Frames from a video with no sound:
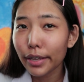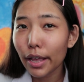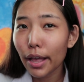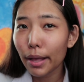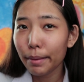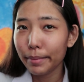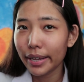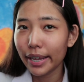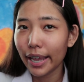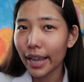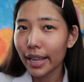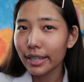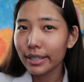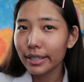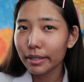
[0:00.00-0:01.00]
ก็ไม่
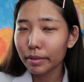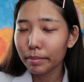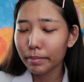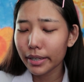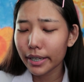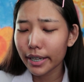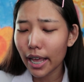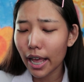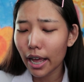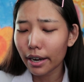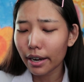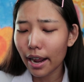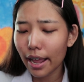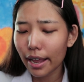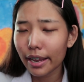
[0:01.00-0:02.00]
เห็นจะมีอะ
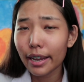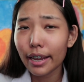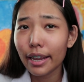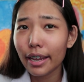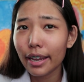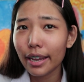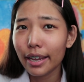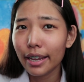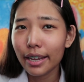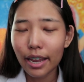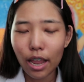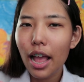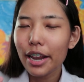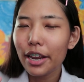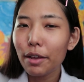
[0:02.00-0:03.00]
ไร
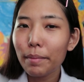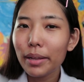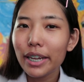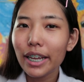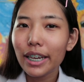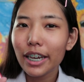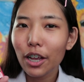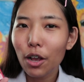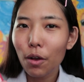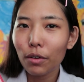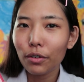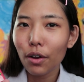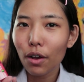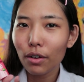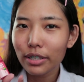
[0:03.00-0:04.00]
อันนี้ก็เป็นเทคนิคขอ
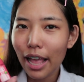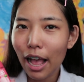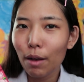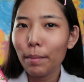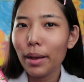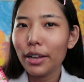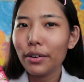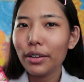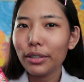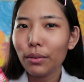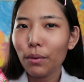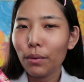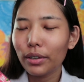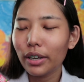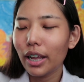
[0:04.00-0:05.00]
งน้องสาวไม้โดย
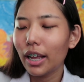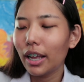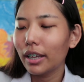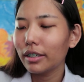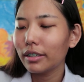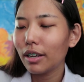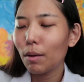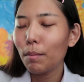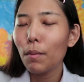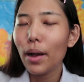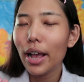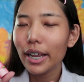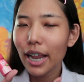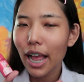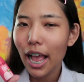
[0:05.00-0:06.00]
ตรงนะคะเขาบอก
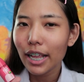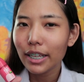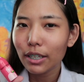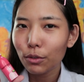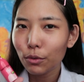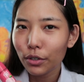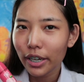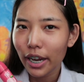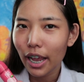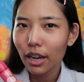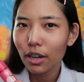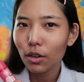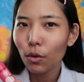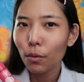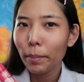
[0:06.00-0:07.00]
ให้ทาเจ้าตัวเนี้ย
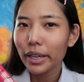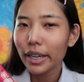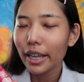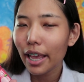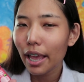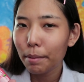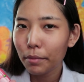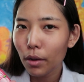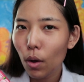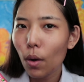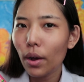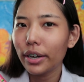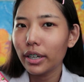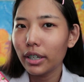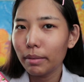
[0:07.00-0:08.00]
ลงไปที่แก้มก่
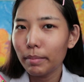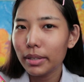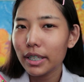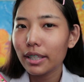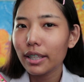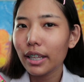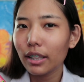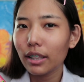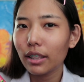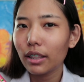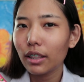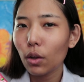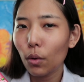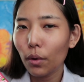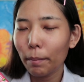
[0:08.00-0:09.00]
อนเนาะมันจะติด
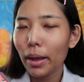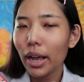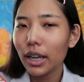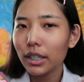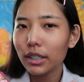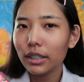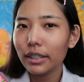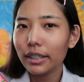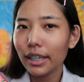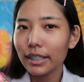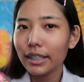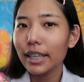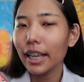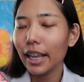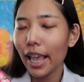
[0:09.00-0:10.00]
ทนมากขึ้นนะ
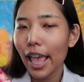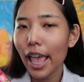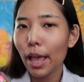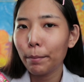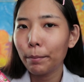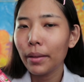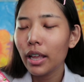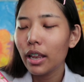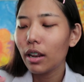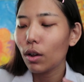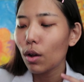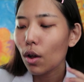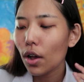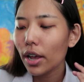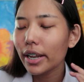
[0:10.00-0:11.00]
สีแก้มแล้ว
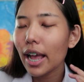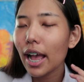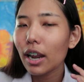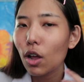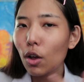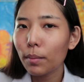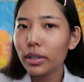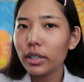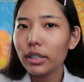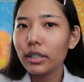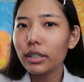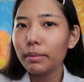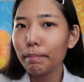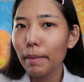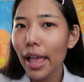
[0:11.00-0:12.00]
ก็ค่อยทารองพื้น
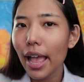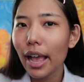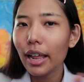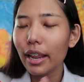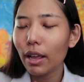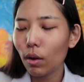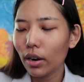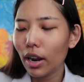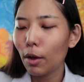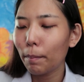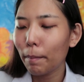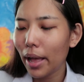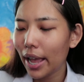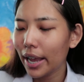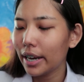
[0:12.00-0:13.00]
หรือแป้งอะไรของเรา
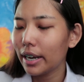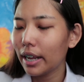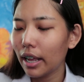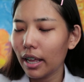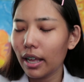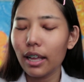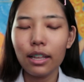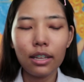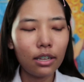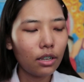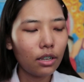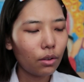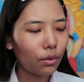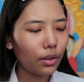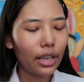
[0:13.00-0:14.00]
ไปนะคะ
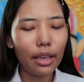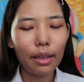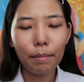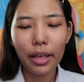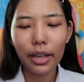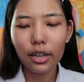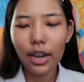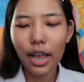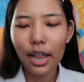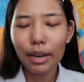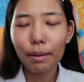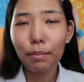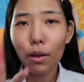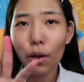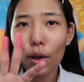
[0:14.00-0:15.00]
โอเคไม้ก็ทา
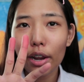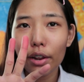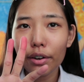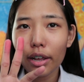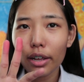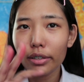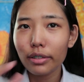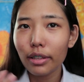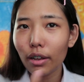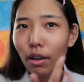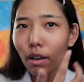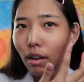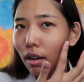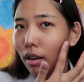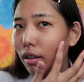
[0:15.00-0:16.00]
เรียบร้อยแล้วนะแต่
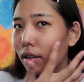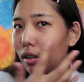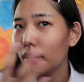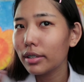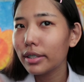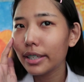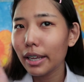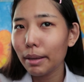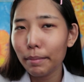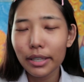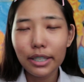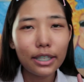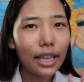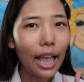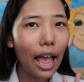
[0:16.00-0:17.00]
ก็สีมั
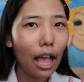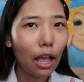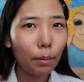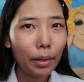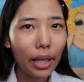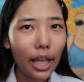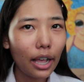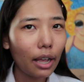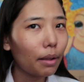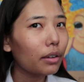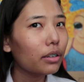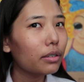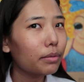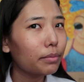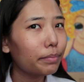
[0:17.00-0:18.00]
นจางมาก
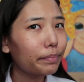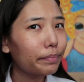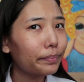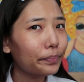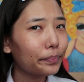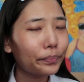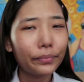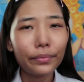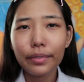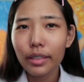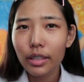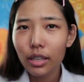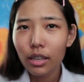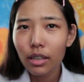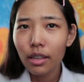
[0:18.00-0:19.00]
คือ
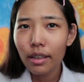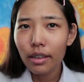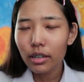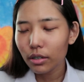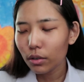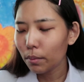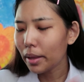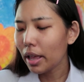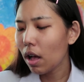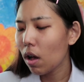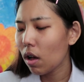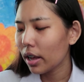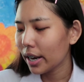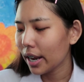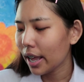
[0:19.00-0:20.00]
ดูไม่อ
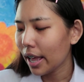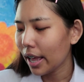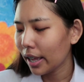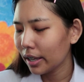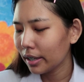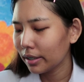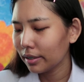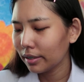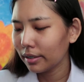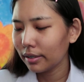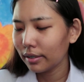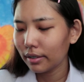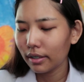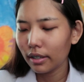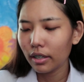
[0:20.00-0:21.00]
อกอะนะคะ
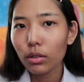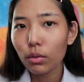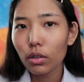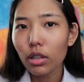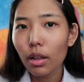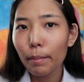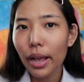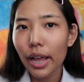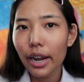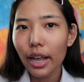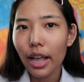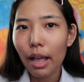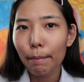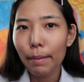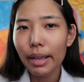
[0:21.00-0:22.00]
ตัวต่อมา
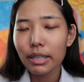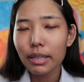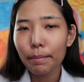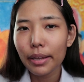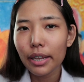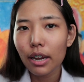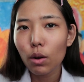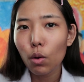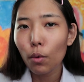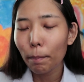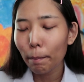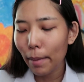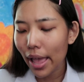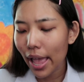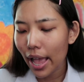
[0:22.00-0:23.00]
นะคะไม้จะไม่ได้ลง
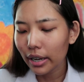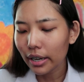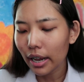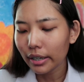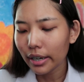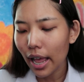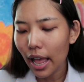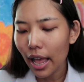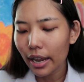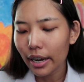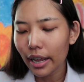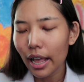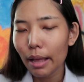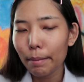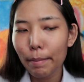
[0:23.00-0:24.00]
แป้งทั้งหน้า
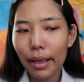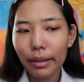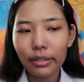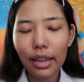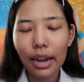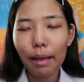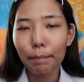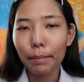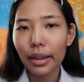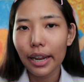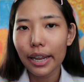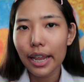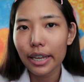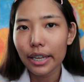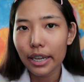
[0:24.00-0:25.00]
นะคะแป้งตลับอะ
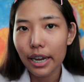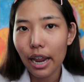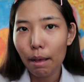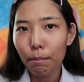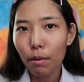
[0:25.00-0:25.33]
ไรอย่างนี้นะ